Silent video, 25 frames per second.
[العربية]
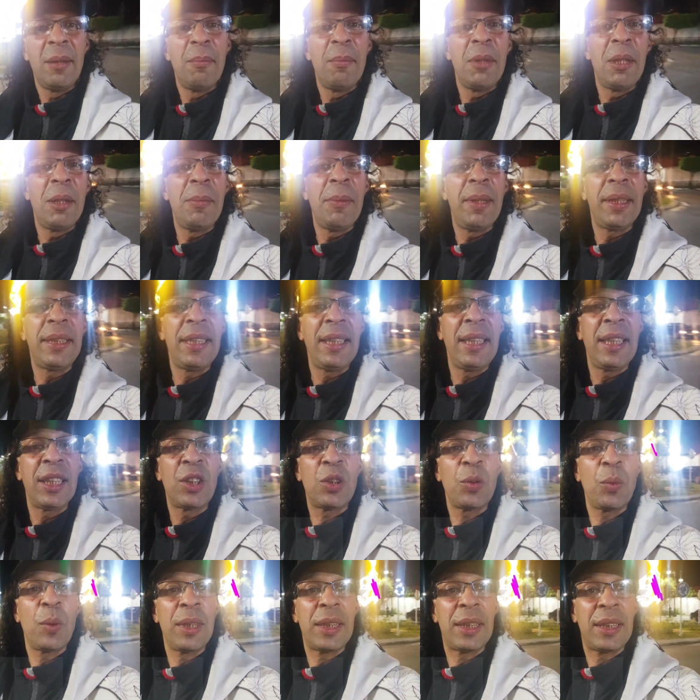من مدينه
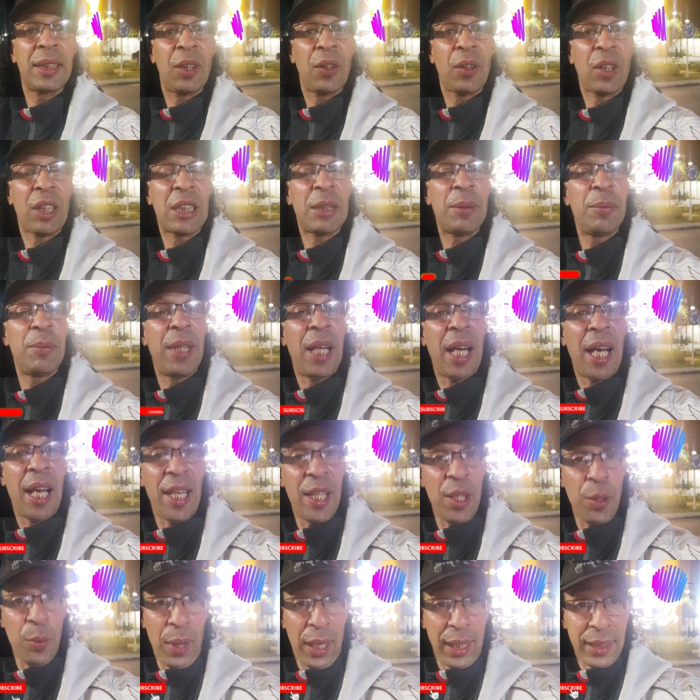وزه وكنتمنى
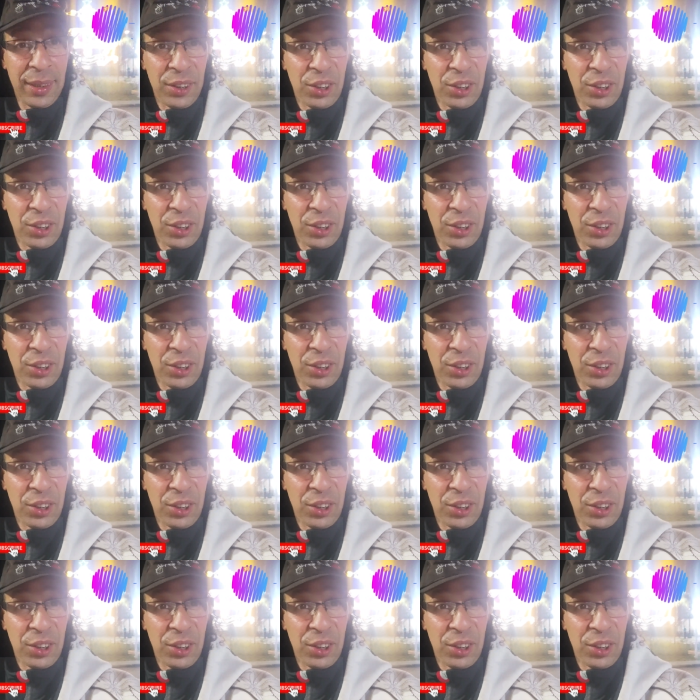اي واحد